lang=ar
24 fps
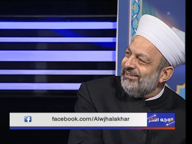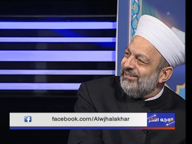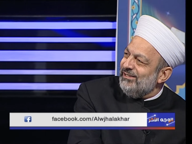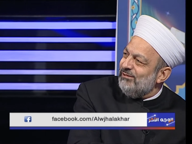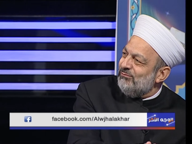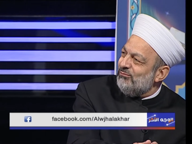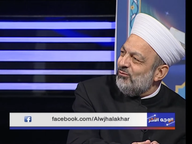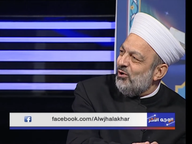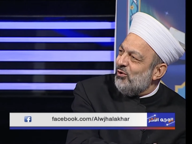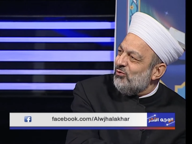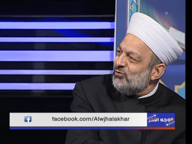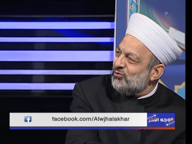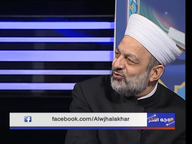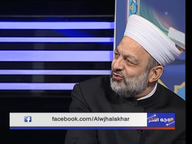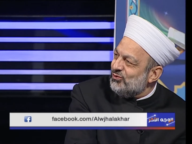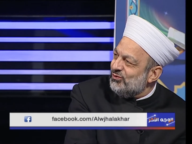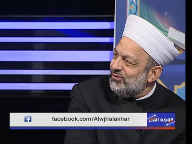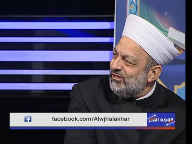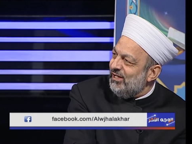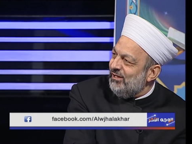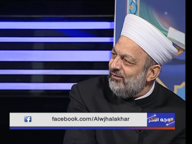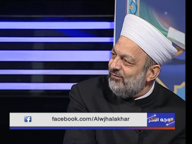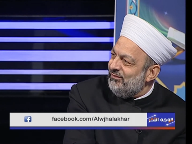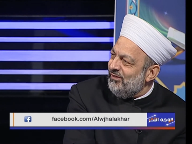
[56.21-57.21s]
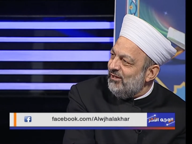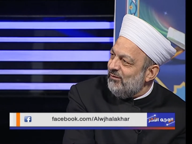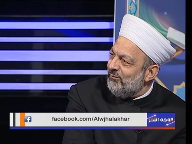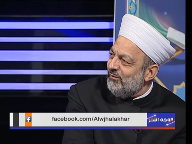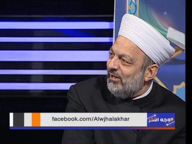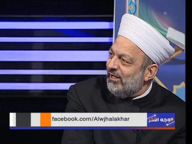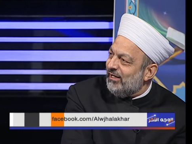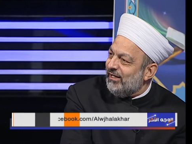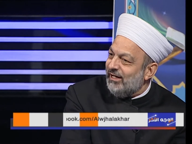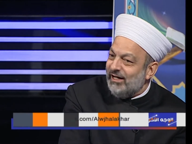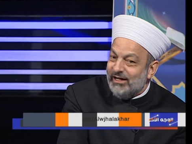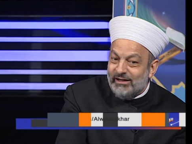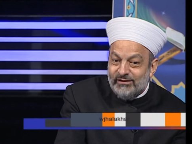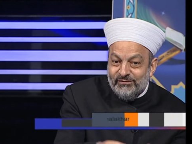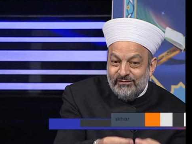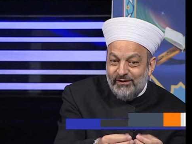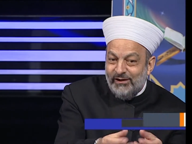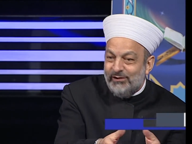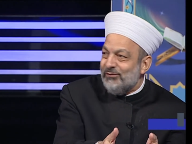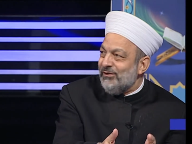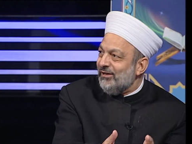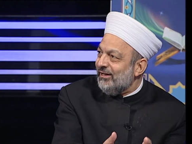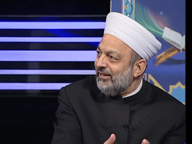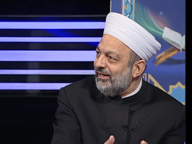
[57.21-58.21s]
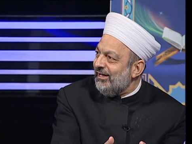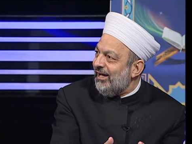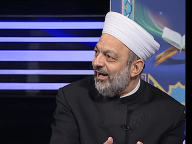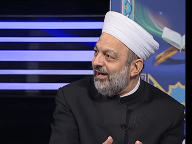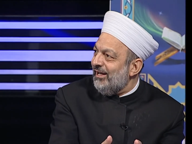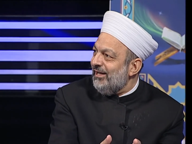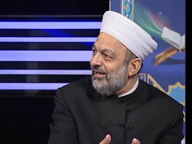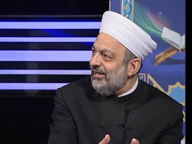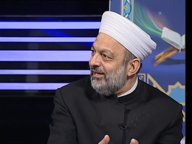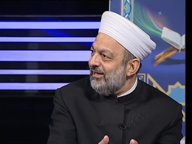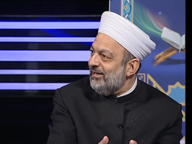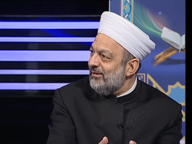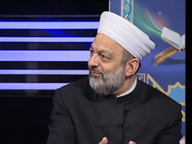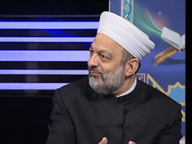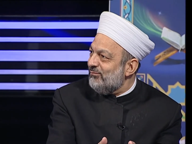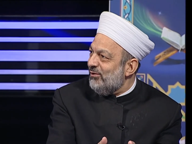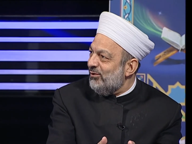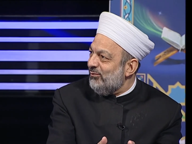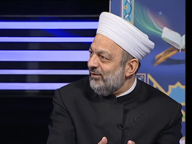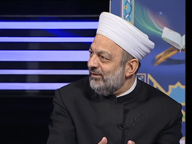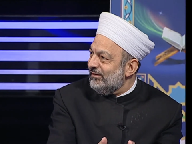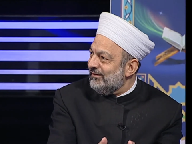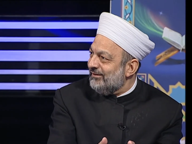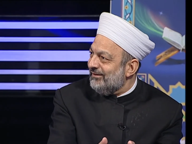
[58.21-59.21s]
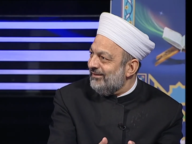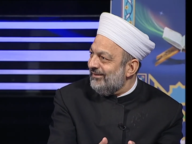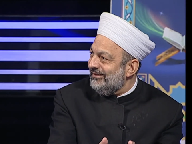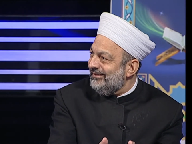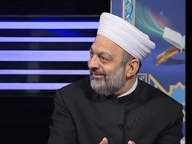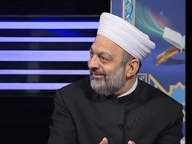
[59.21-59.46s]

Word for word: موجودين في مكان فيلقي عليهم موعظة